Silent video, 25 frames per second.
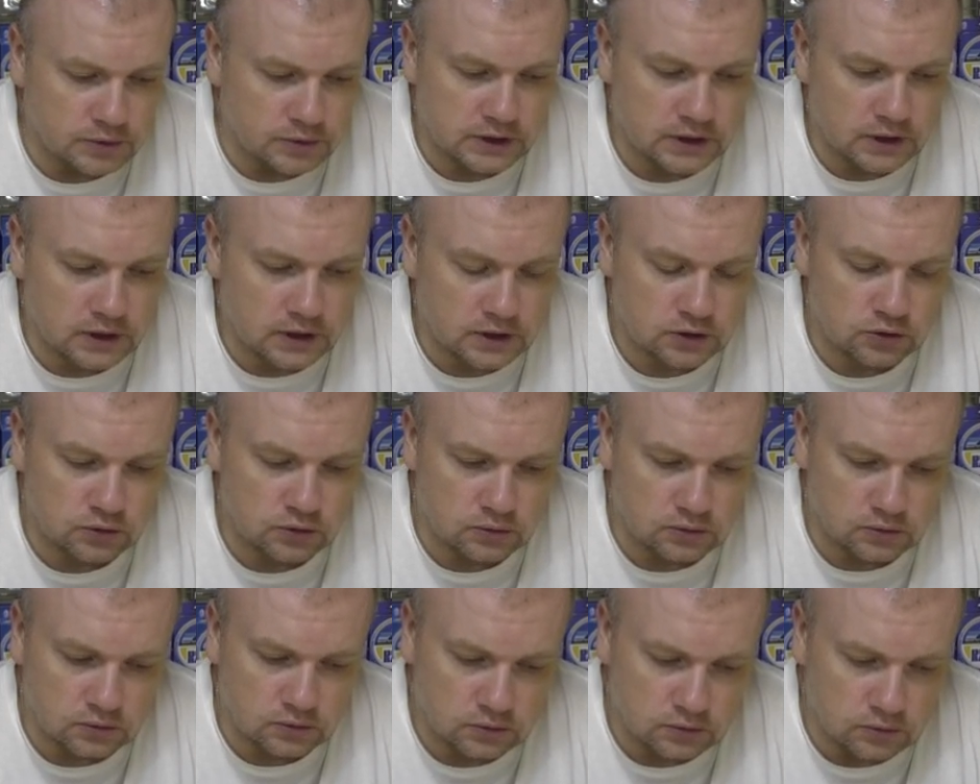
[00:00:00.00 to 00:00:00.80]

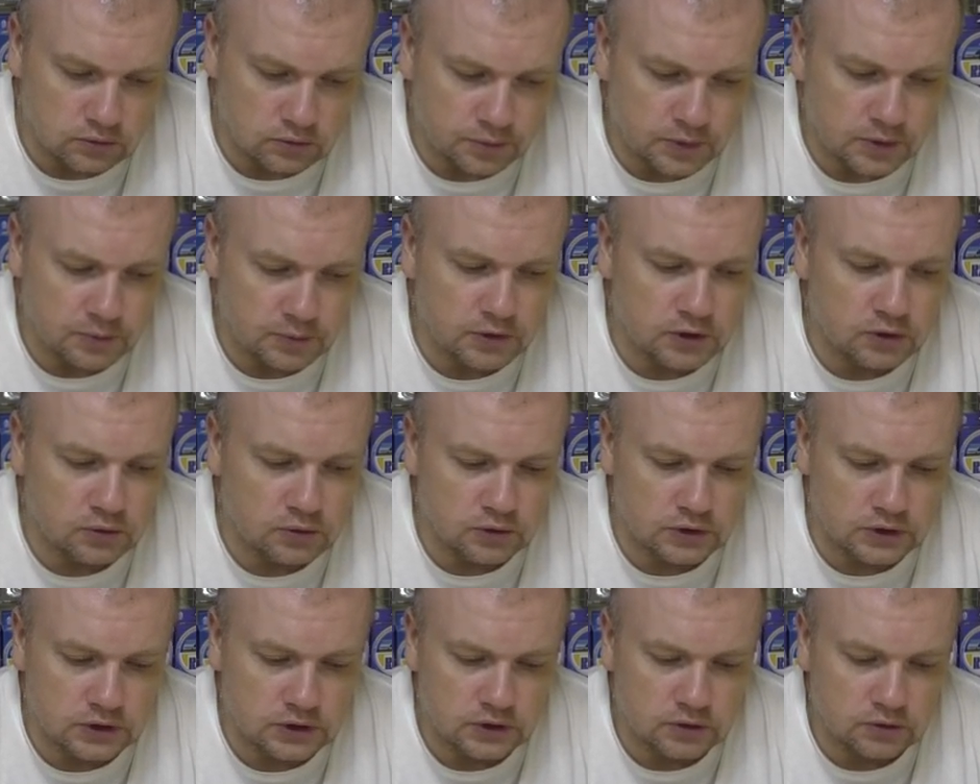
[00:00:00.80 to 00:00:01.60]
Сразу
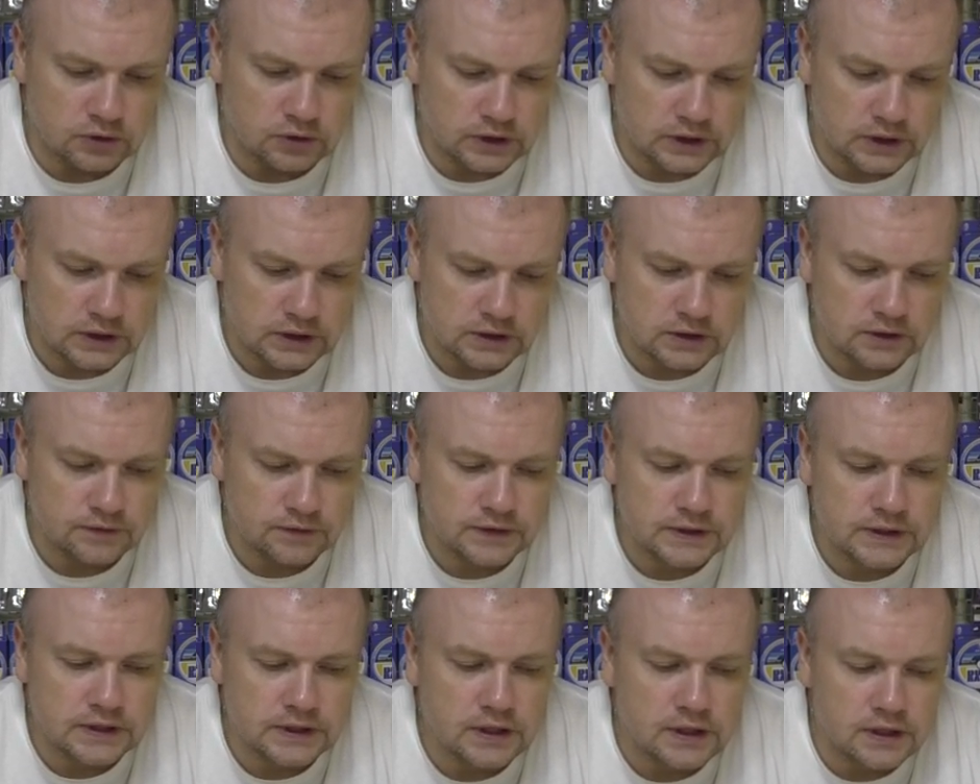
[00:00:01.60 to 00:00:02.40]
упомянусь, если
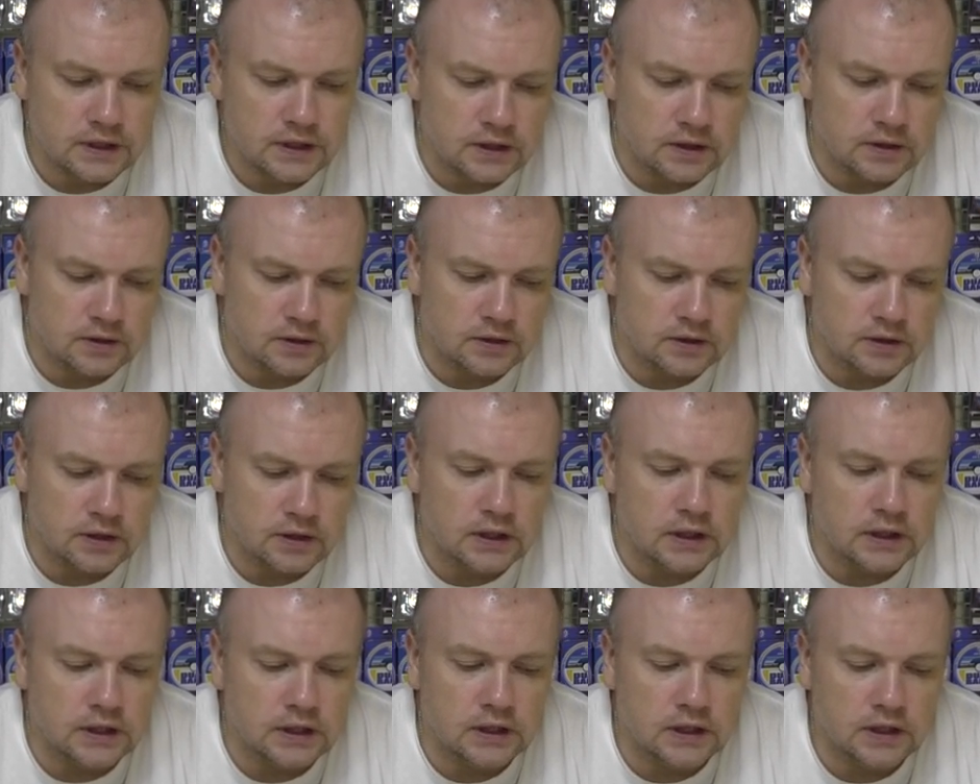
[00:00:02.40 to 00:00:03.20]
в серии,
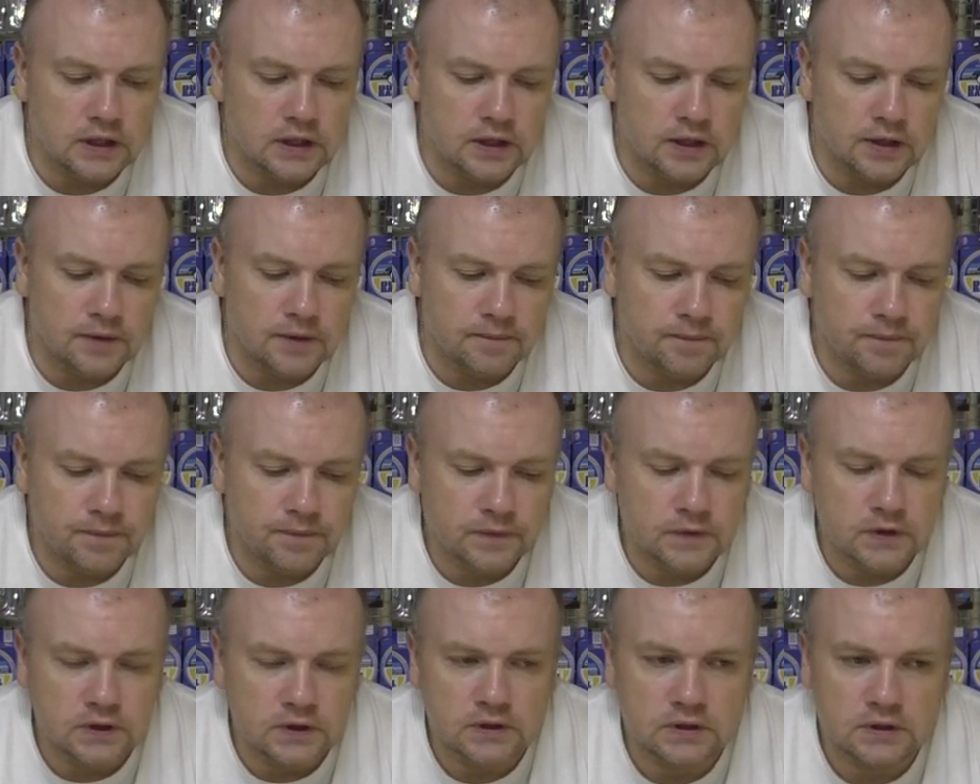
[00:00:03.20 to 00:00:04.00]
э,
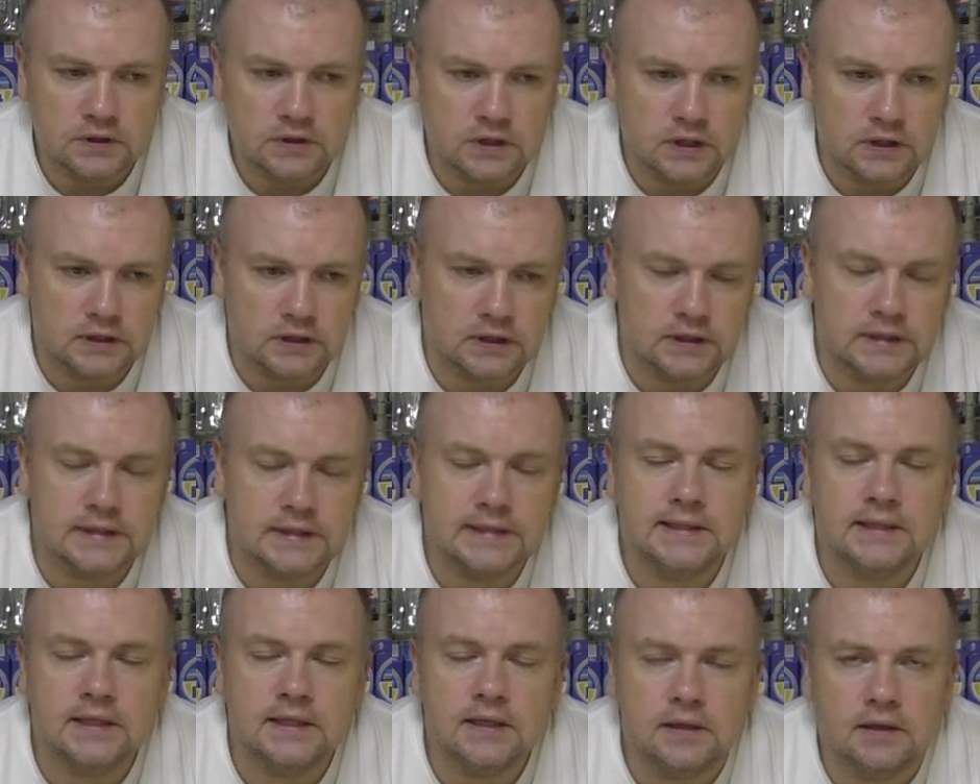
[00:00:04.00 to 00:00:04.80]
некоторые
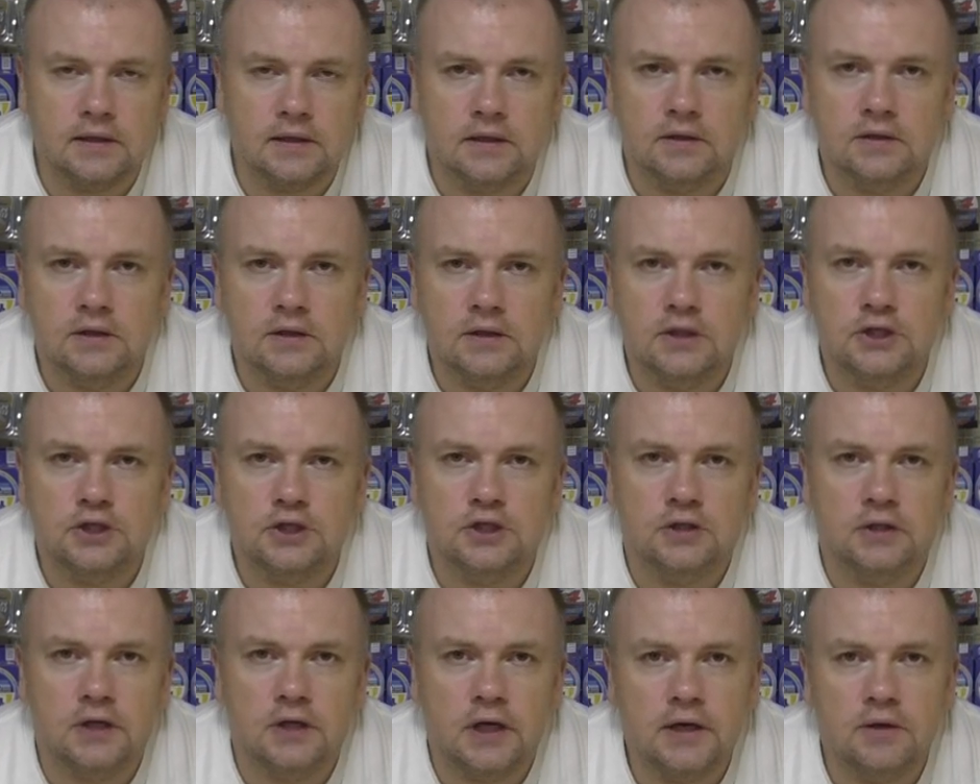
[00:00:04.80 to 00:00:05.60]
серии
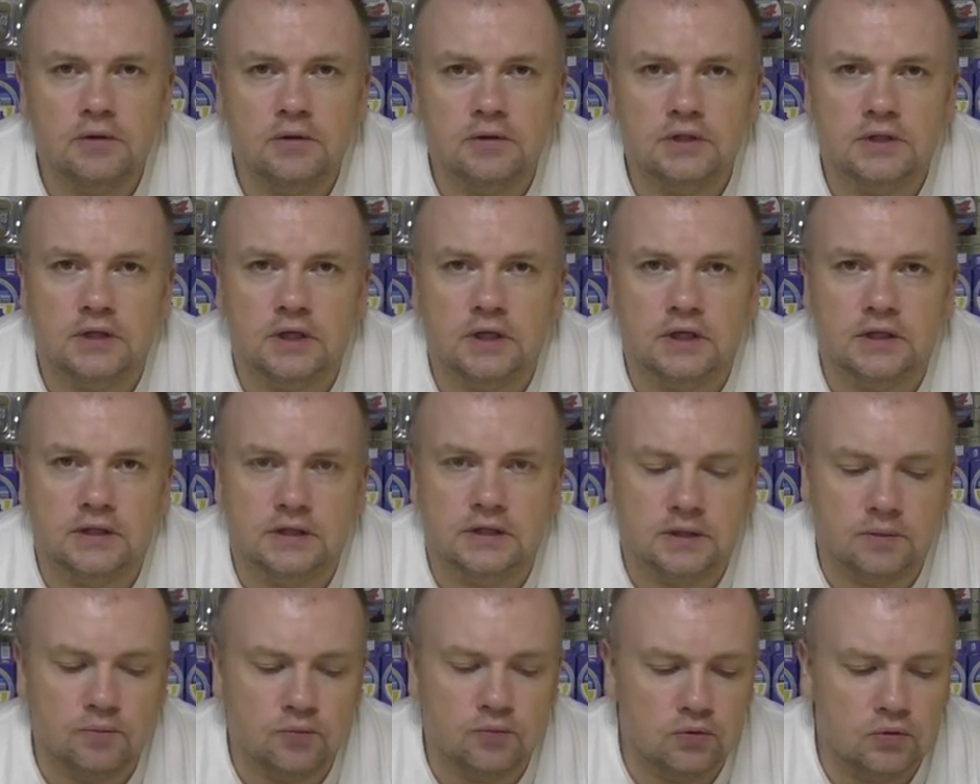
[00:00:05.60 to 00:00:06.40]
начинаются
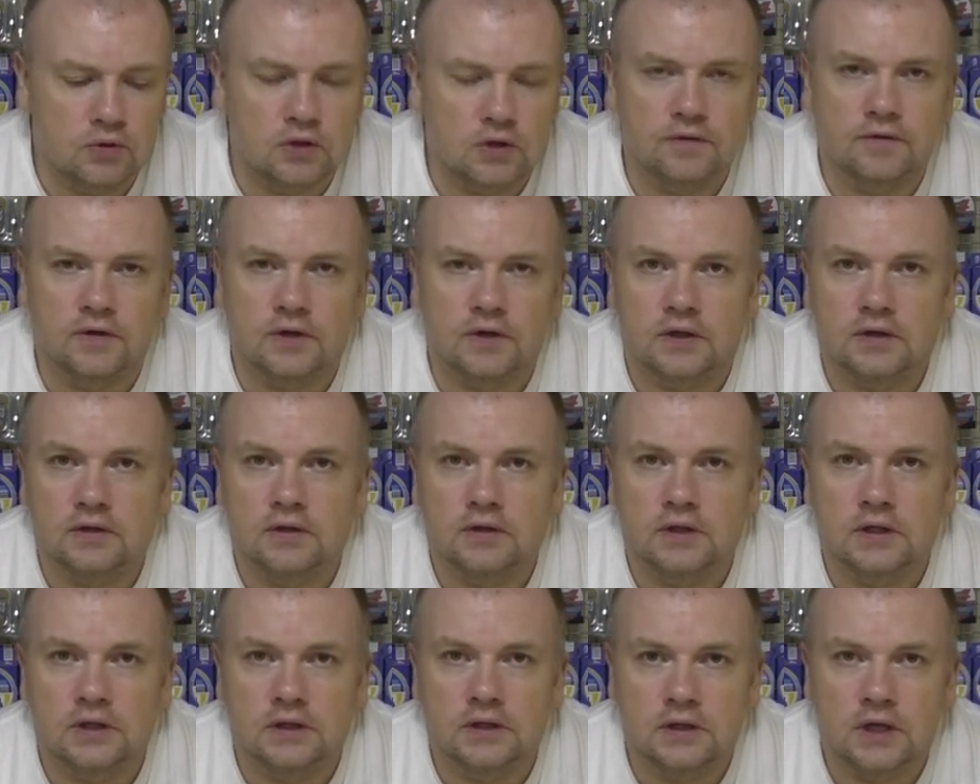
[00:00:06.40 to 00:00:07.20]
с буквок,
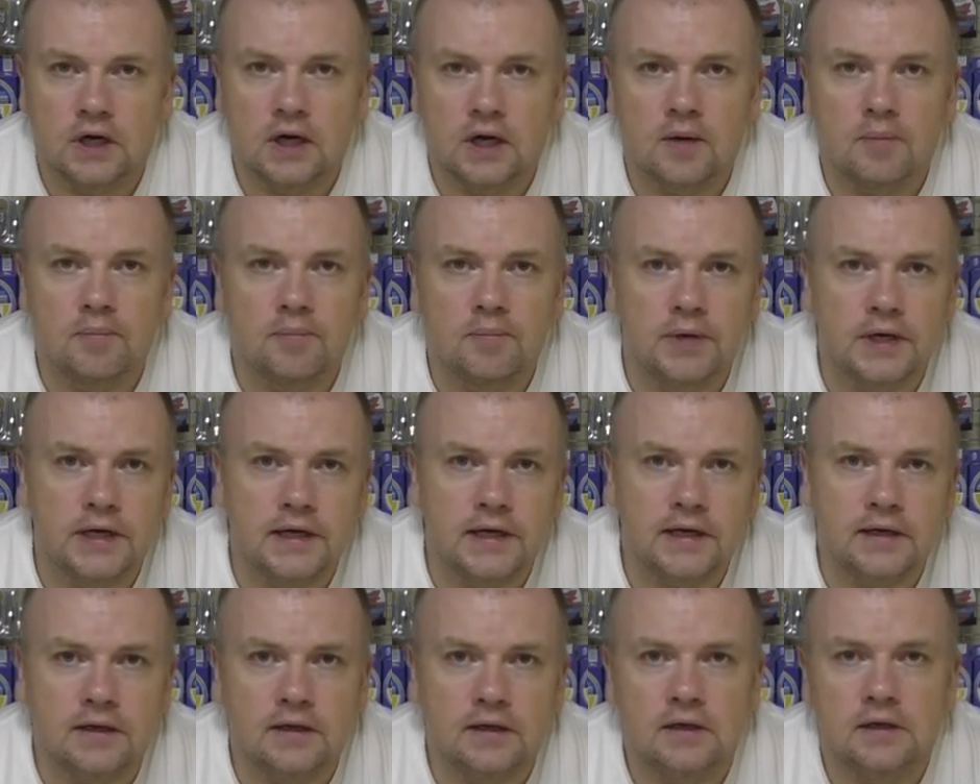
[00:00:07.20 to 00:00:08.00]
да,
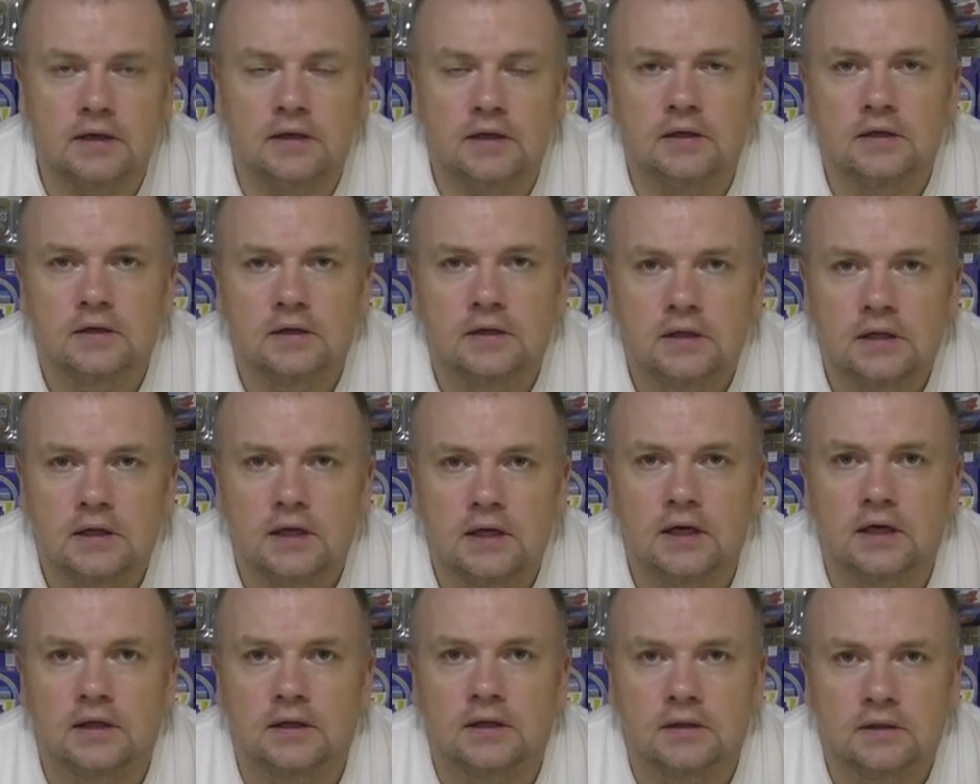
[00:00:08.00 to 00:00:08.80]
B или
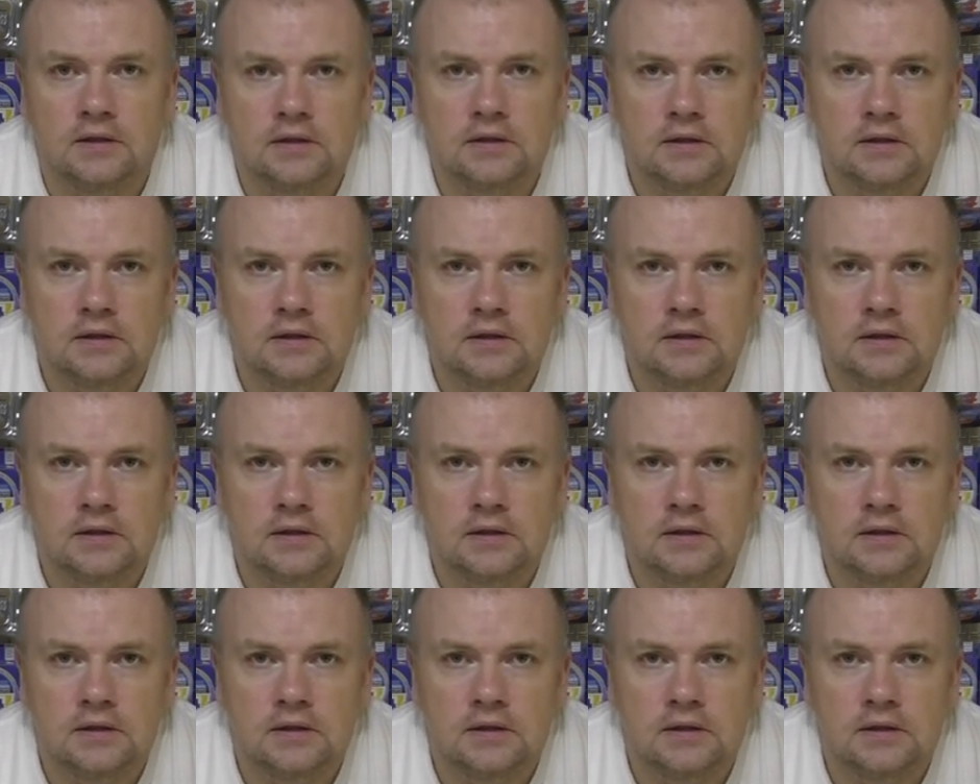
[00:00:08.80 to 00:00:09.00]
N.